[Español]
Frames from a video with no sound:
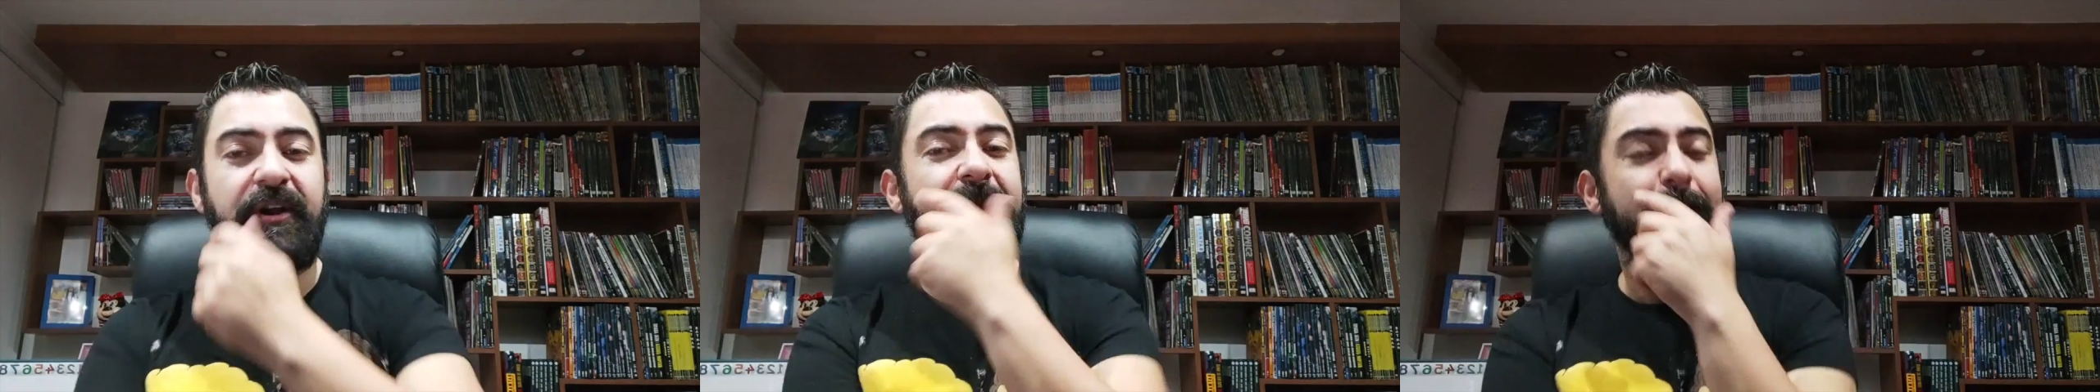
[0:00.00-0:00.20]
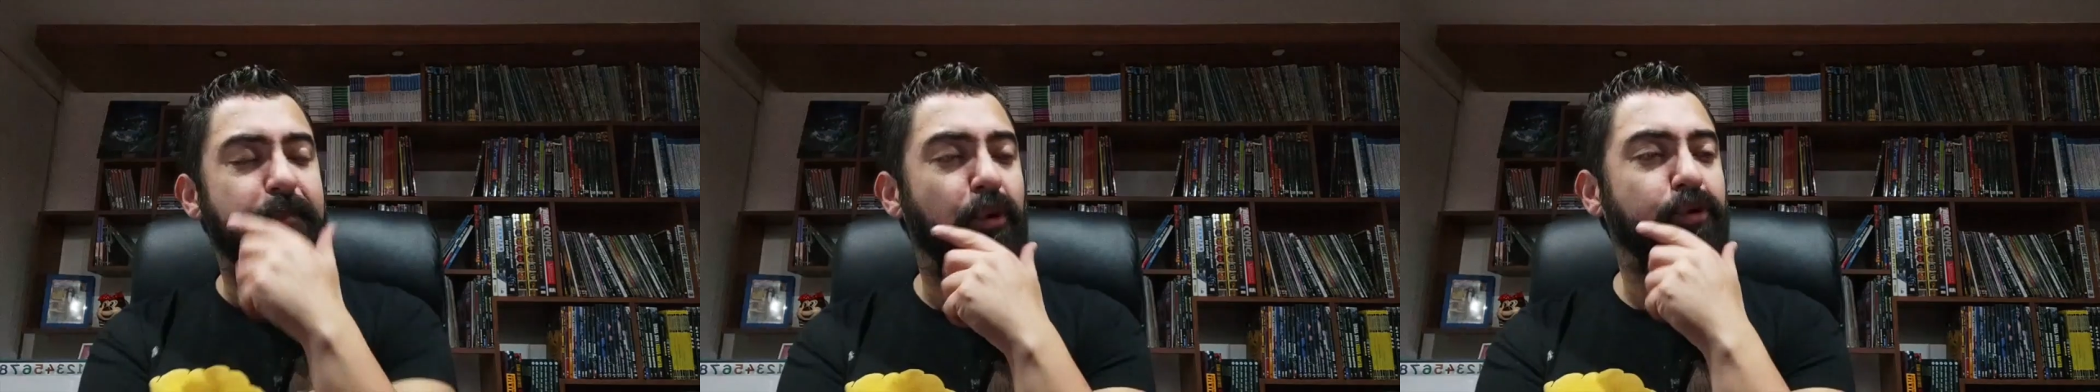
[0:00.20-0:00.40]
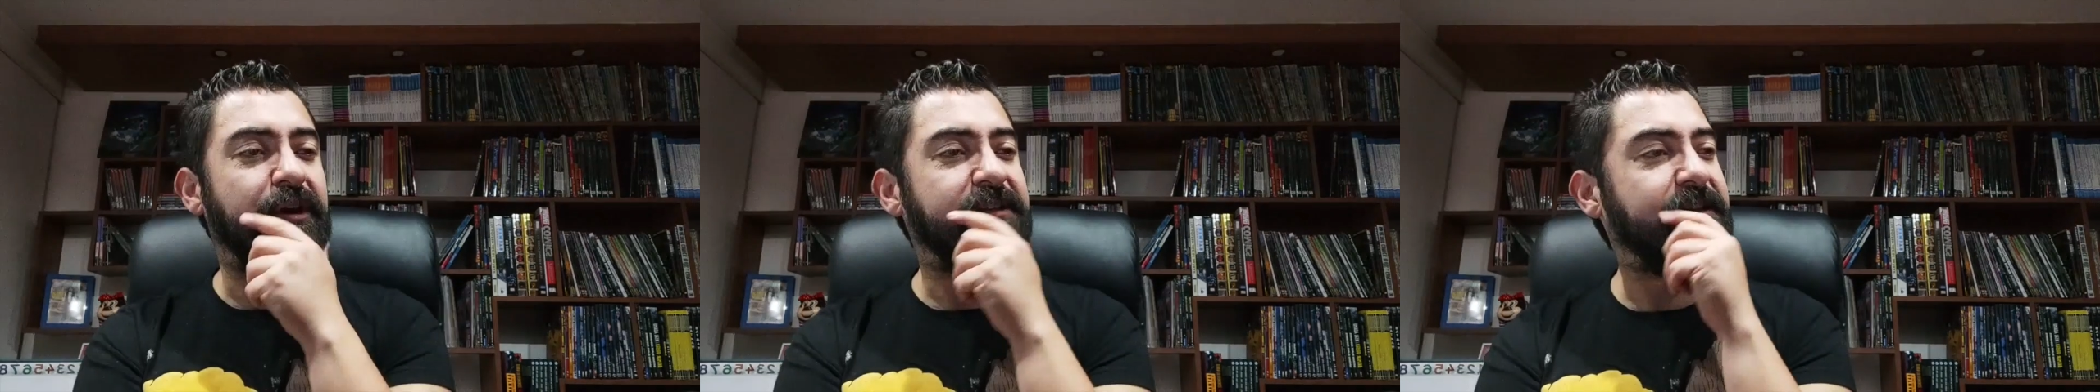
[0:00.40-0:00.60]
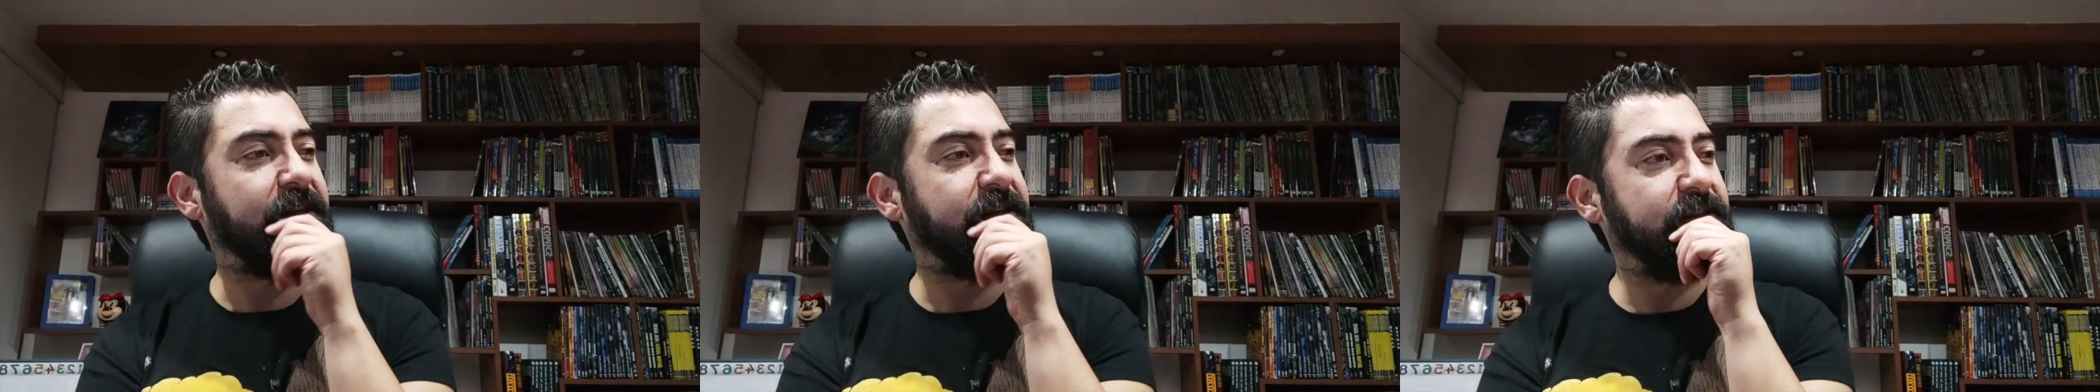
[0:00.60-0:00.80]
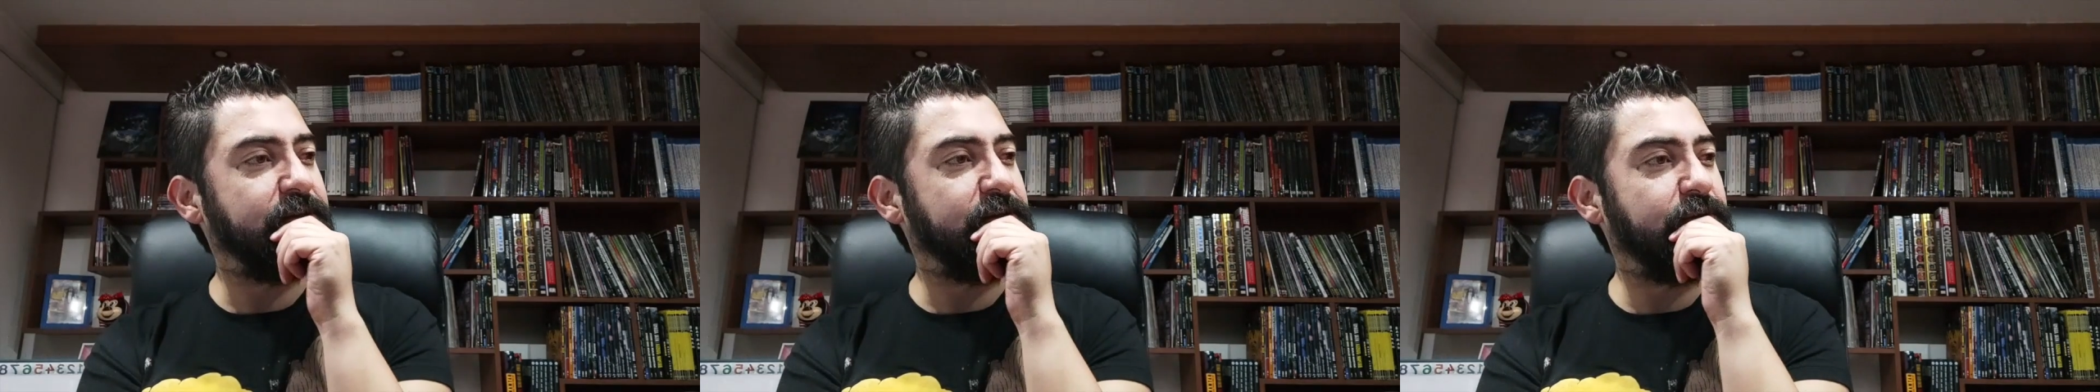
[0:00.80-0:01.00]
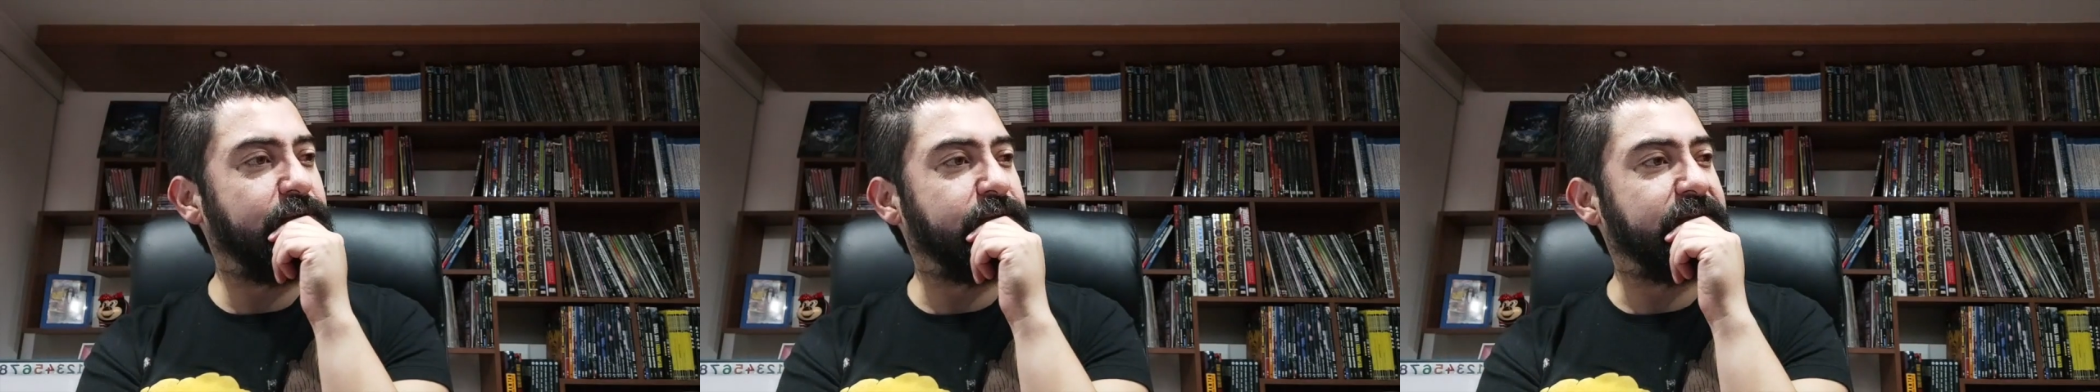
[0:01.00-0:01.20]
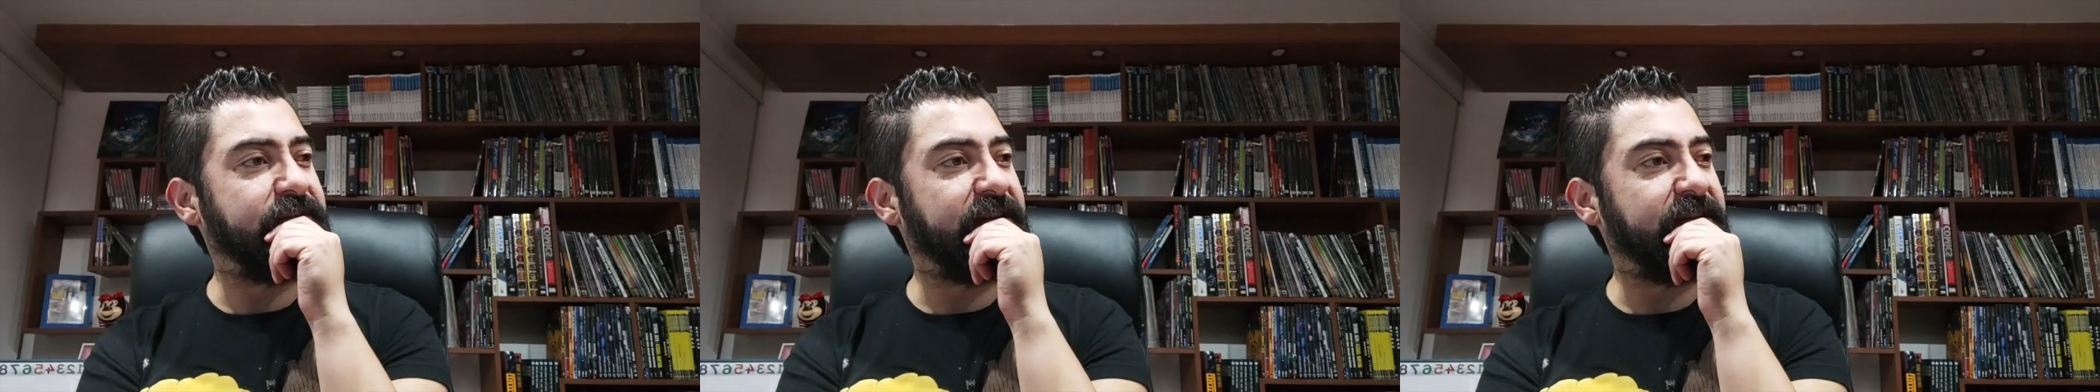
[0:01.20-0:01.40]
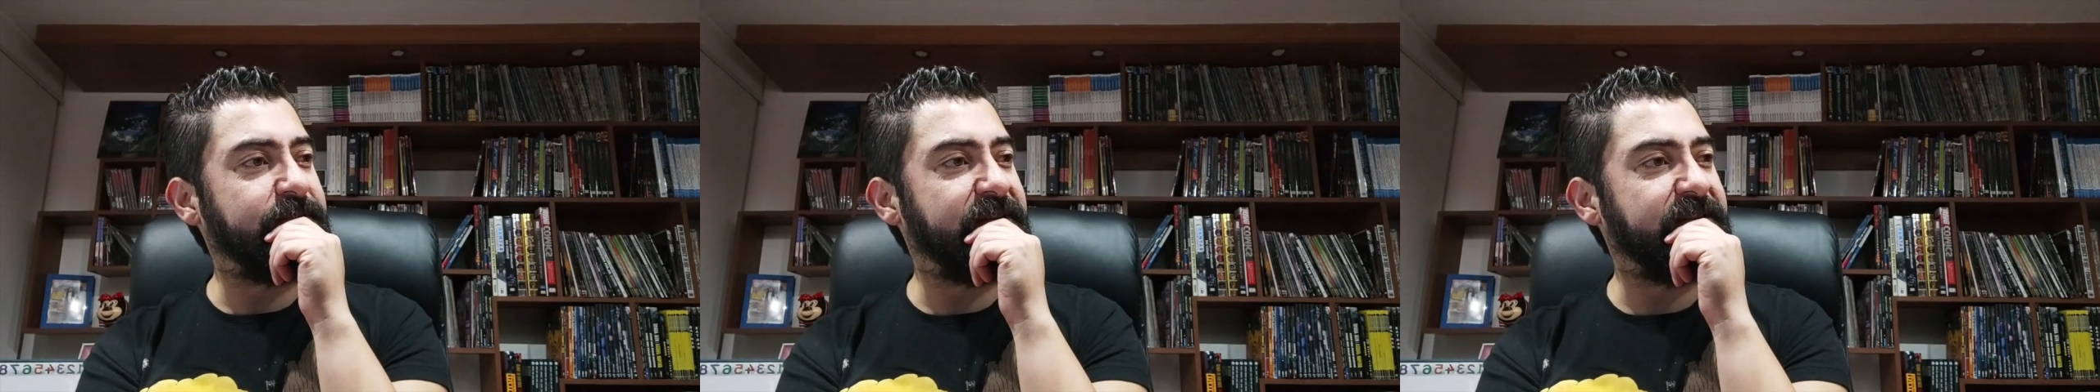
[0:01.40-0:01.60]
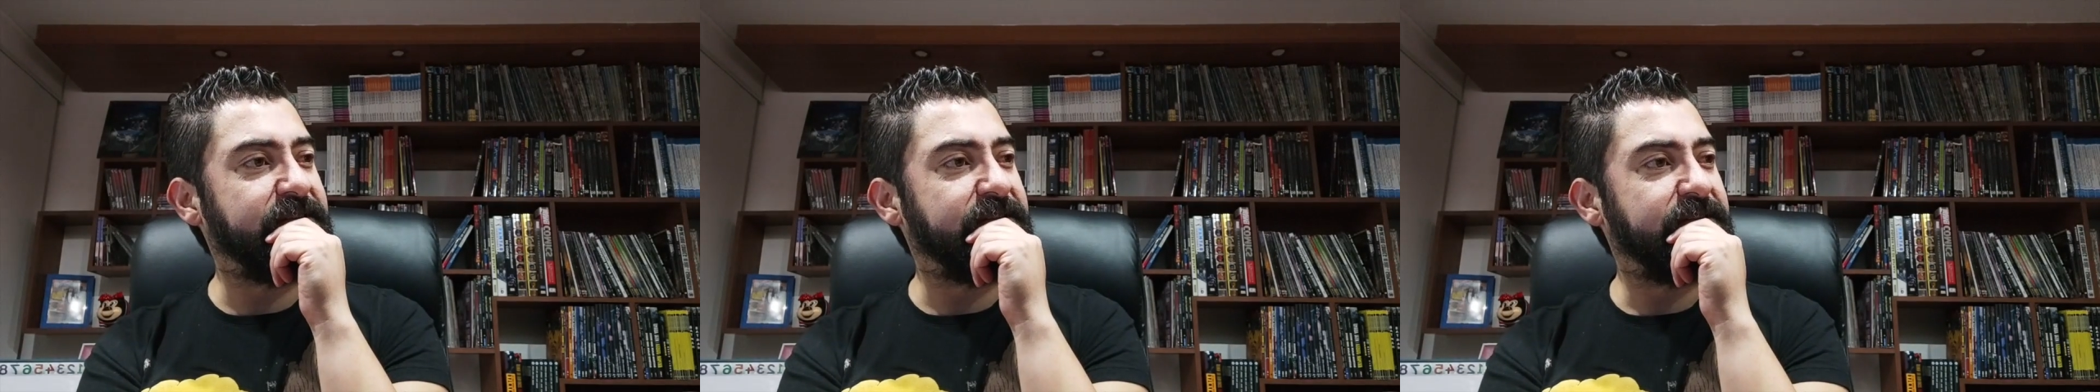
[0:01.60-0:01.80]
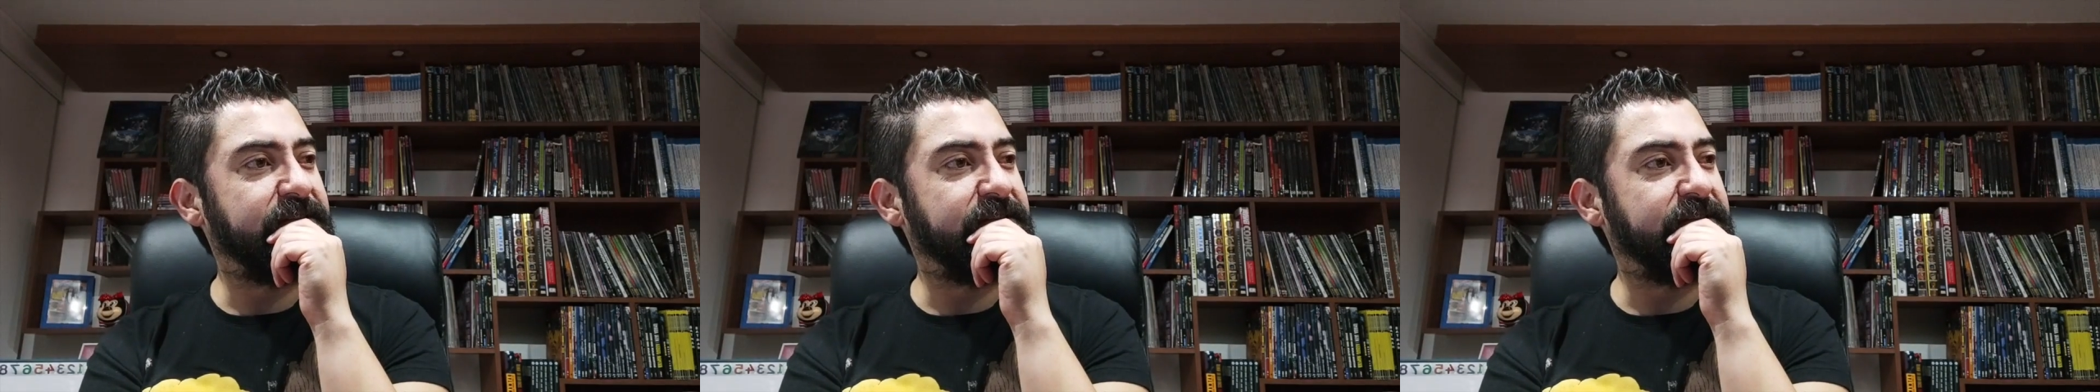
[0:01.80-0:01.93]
¿Qué putas están haciendo los fantasmas?